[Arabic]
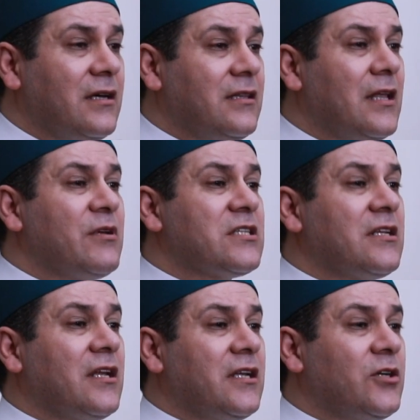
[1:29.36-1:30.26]
النبي
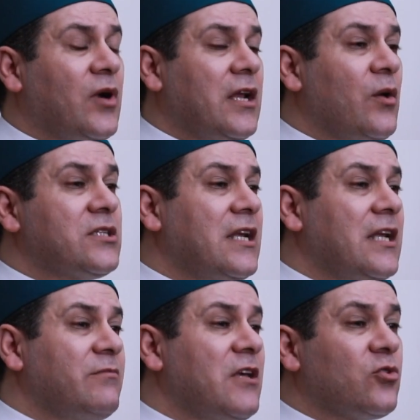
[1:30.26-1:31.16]
صلى الله عليه
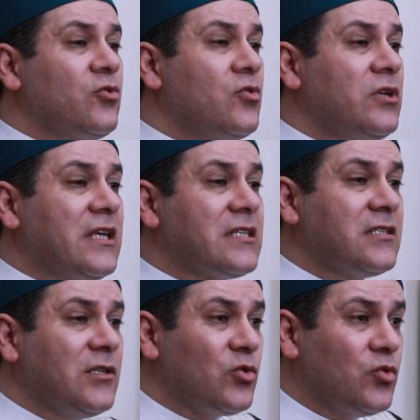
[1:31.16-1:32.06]
وسلم يقول
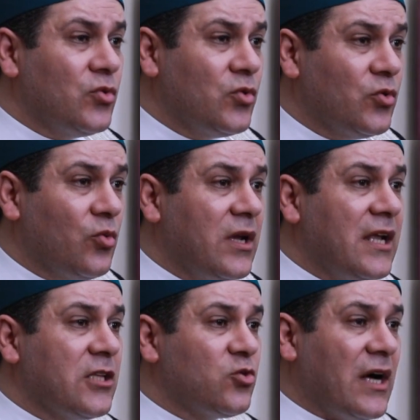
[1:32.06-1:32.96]
يسروا
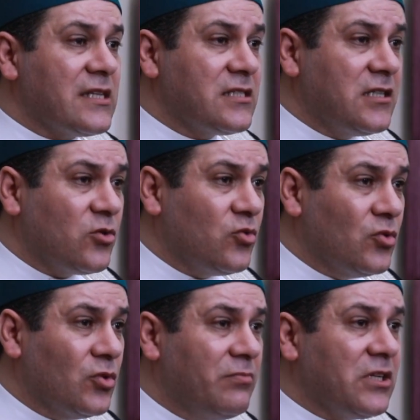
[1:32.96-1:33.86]
ولا
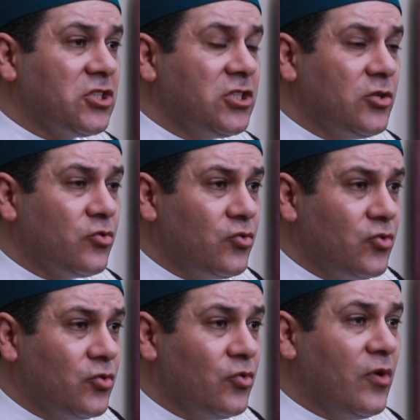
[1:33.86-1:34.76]
تعسروا
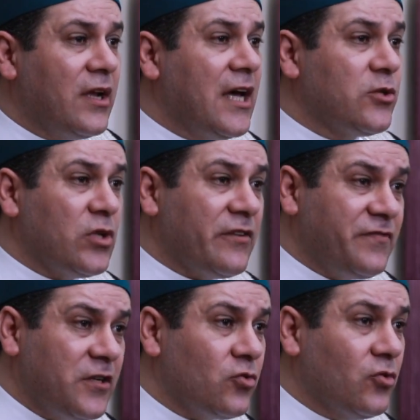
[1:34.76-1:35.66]
بشروا ولا
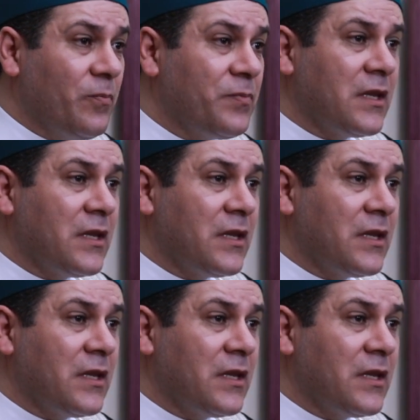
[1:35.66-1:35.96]
تنفروا